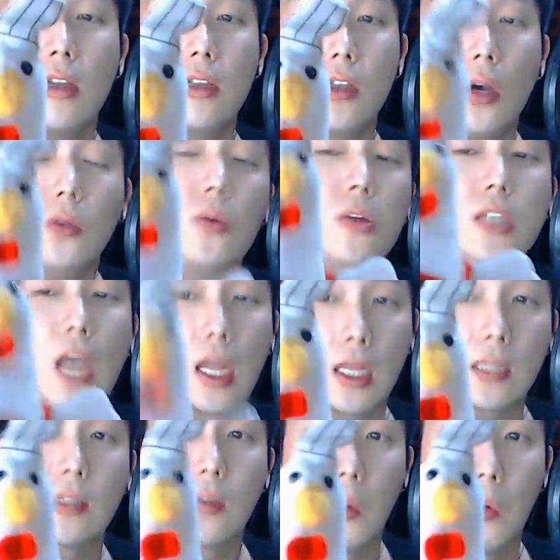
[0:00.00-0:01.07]
쳐돌지
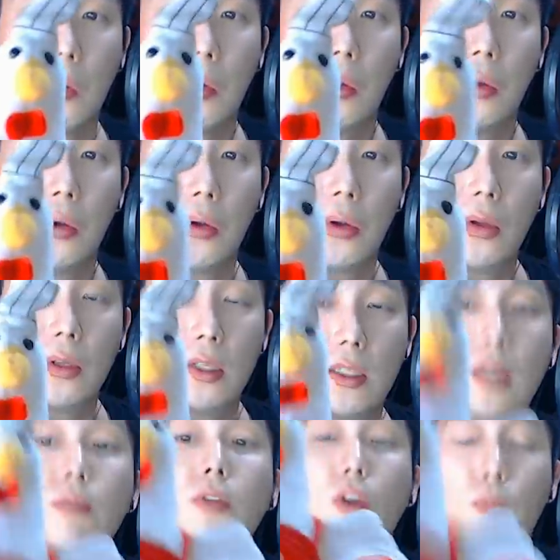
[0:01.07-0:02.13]
않았어.
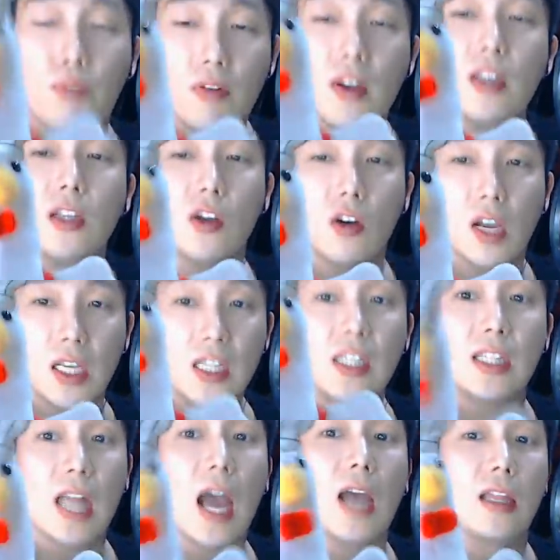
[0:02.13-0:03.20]
이제부터 풀리는 거야.
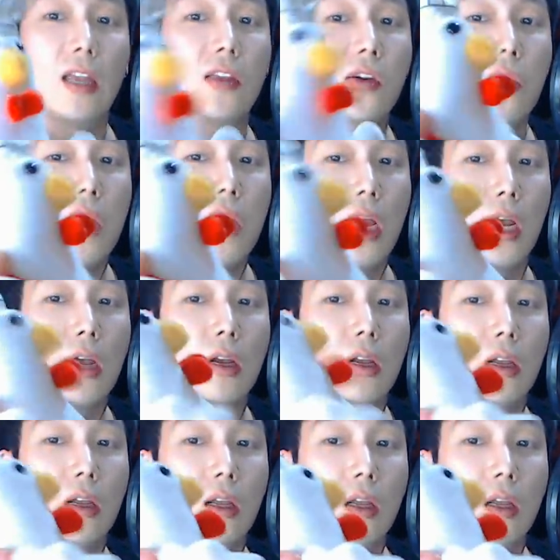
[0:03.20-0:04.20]
인싸가 되는 거야.